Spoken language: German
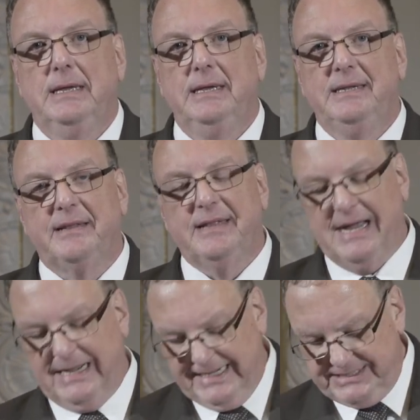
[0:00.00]
in das
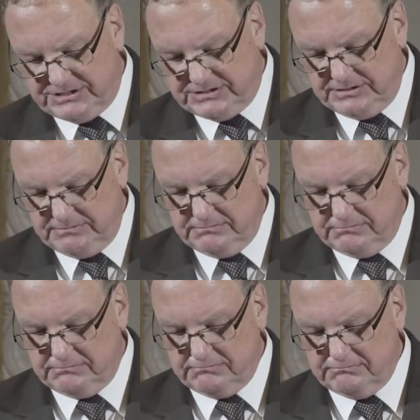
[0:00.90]
Erreichte,
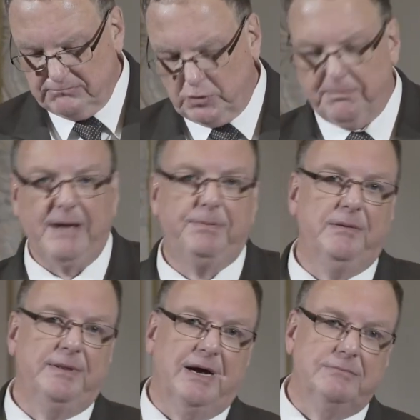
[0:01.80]
zum Beispiel
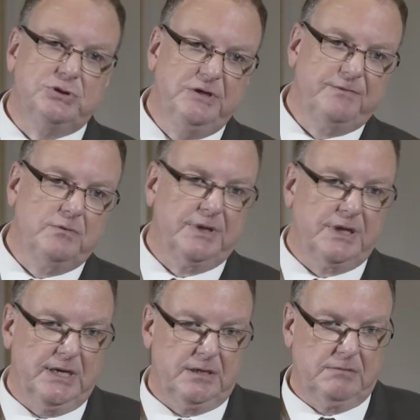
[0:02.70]
in Sachen
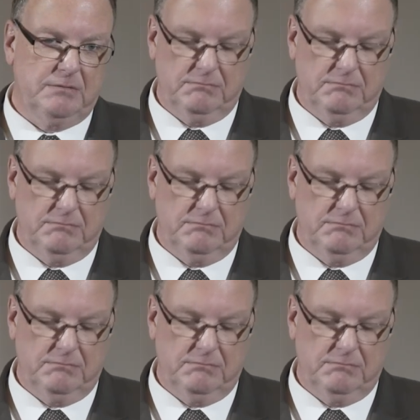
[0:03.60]
Stiftungsrecht,